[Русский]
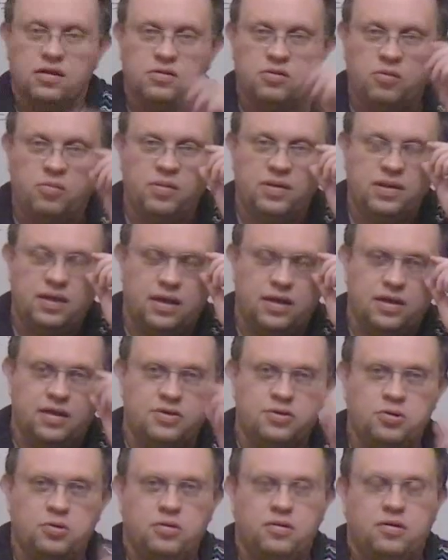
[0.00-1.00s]
Добрый день.
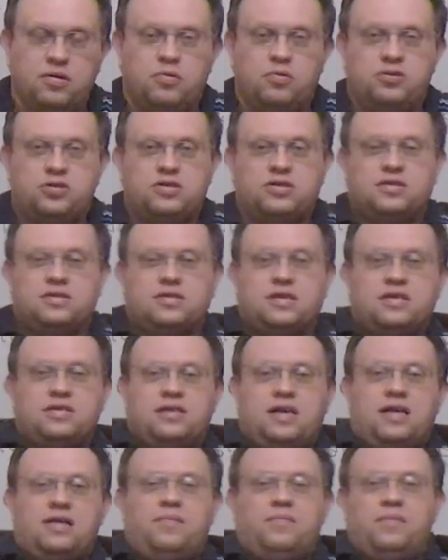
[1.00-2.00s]
Еще хочется
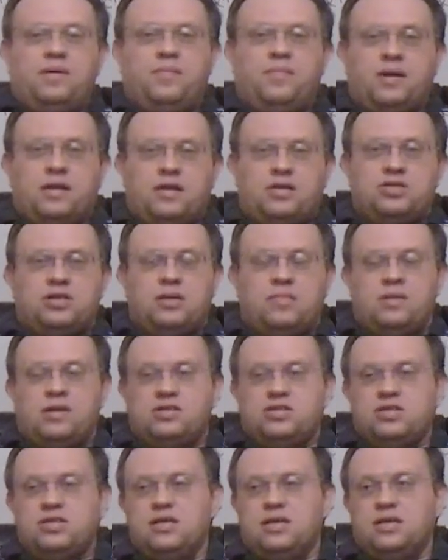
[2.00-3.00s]
сказать, мы продолжаем
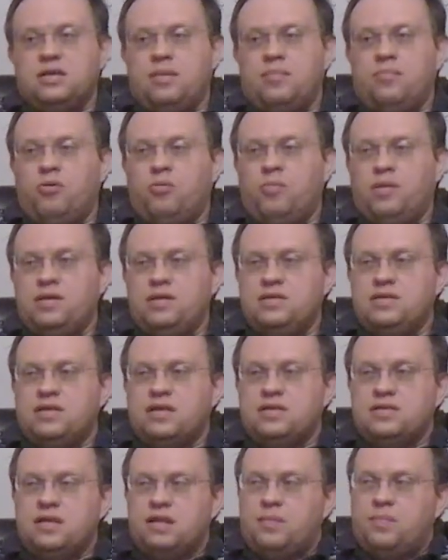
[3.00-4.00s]
наш цикл об
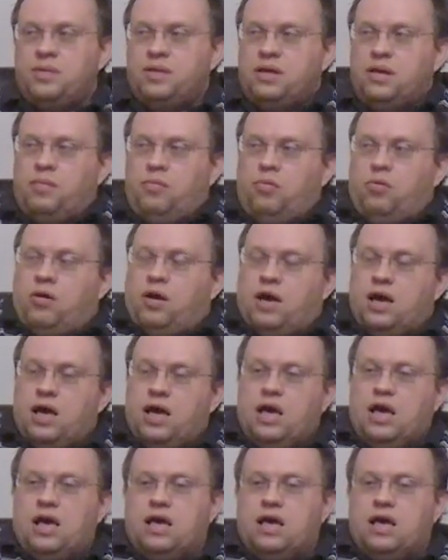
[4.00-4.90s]
урбанистике Санкт-Петербурга.